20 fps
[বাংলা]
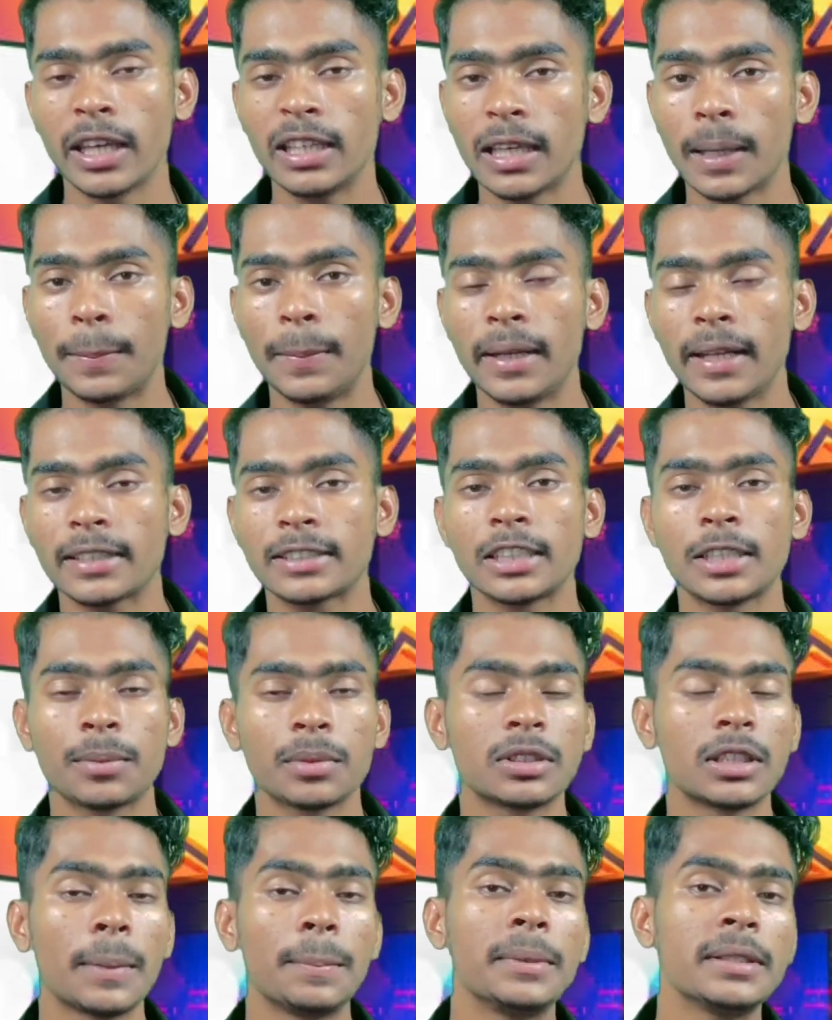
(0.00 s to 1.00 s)
এই অ্যাপ্লিকেশনের
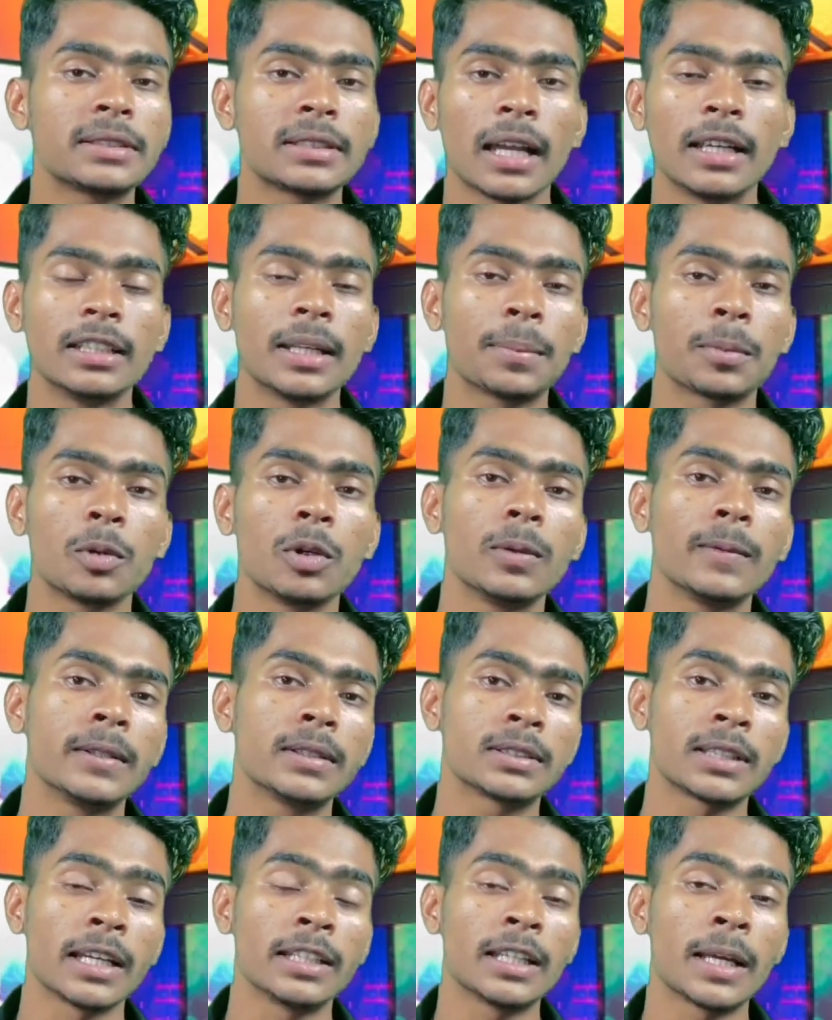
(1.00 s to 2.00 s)
মধ্যে আপনি সাইন আপ
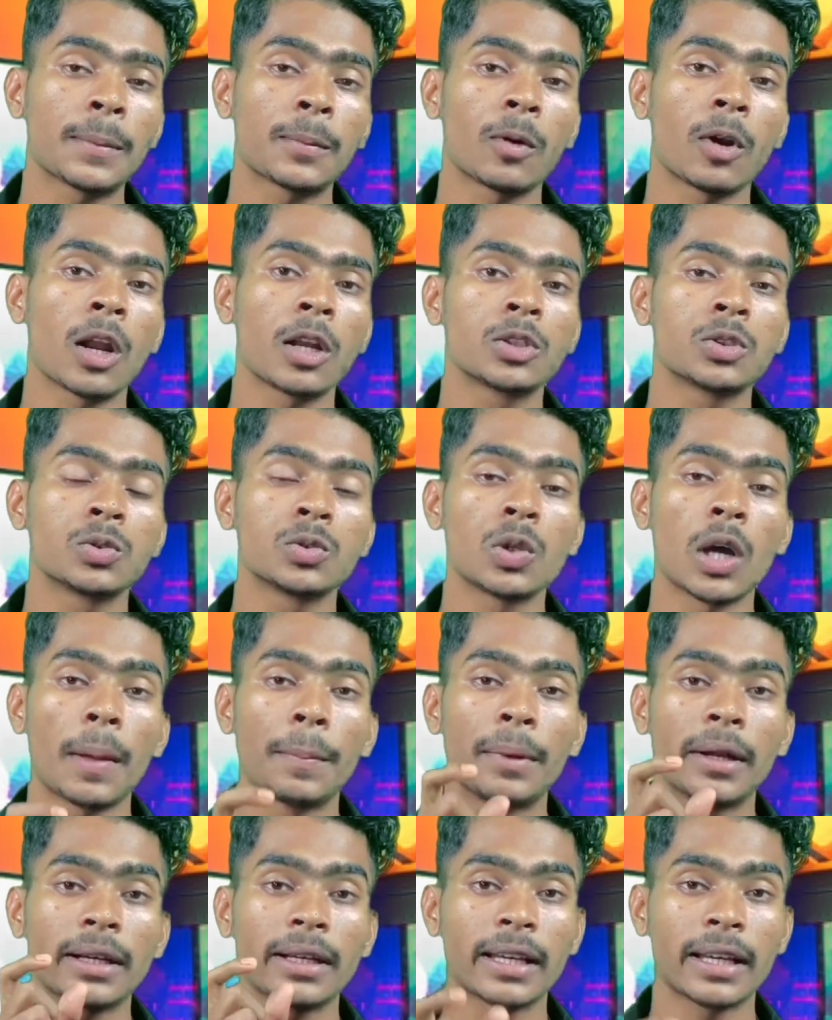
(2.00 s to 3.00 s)
করবেন সাইন আপ করার জন্য
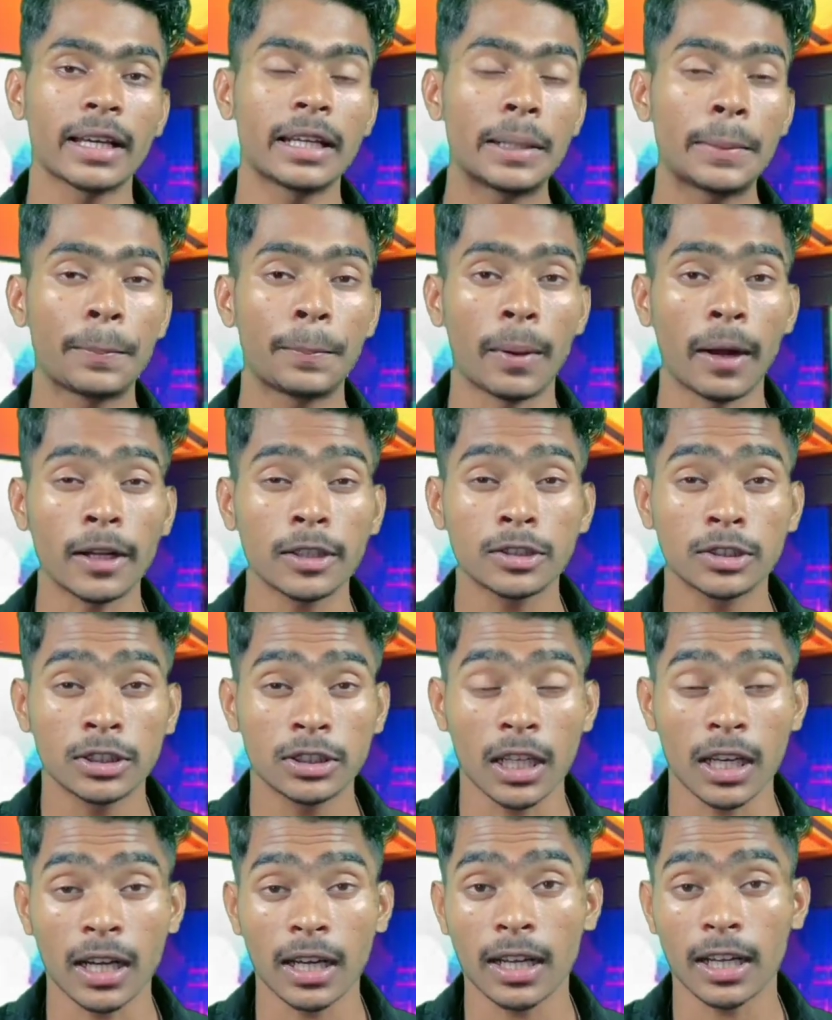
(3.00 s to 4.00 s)
আপনাকে এখানে পাঁচ
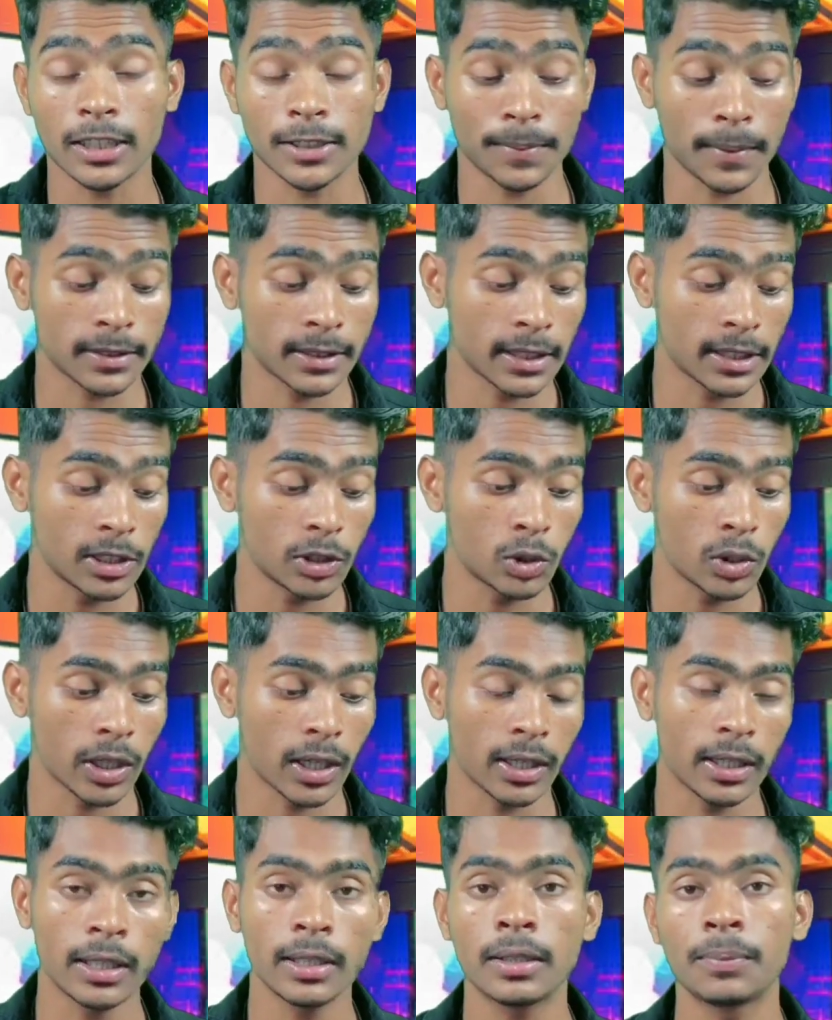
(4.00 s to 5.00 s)
টাকার আশপাশে কিছু
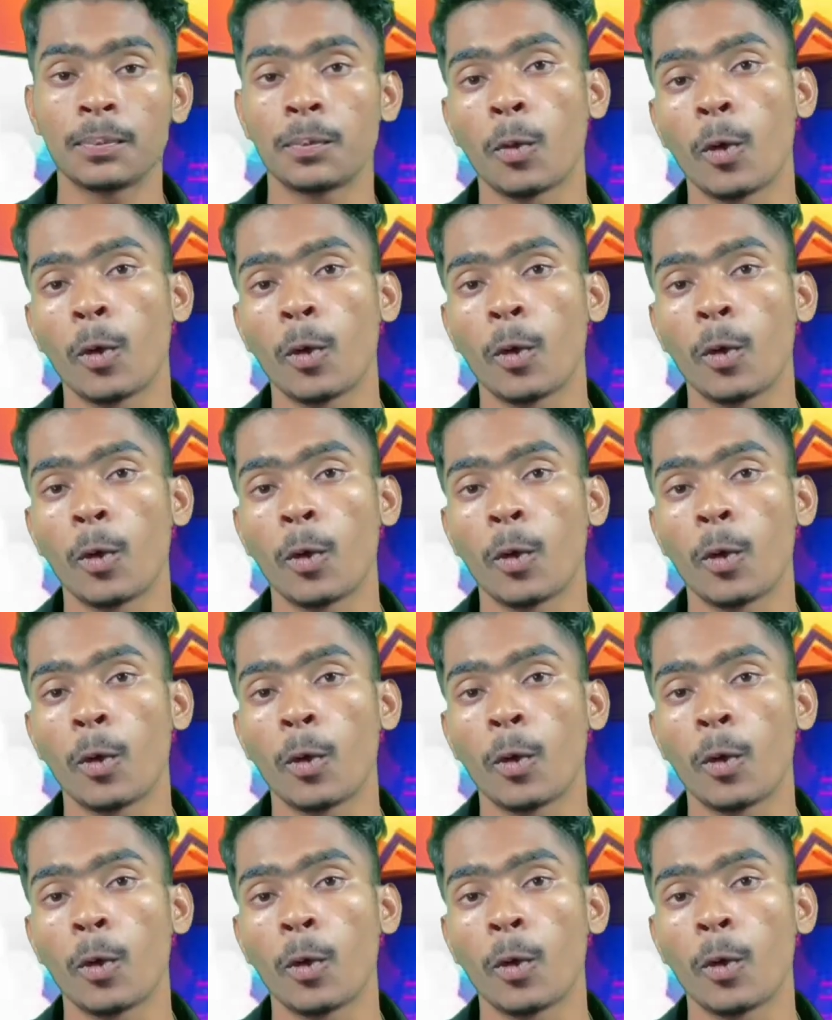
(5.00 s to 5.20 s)
এখানে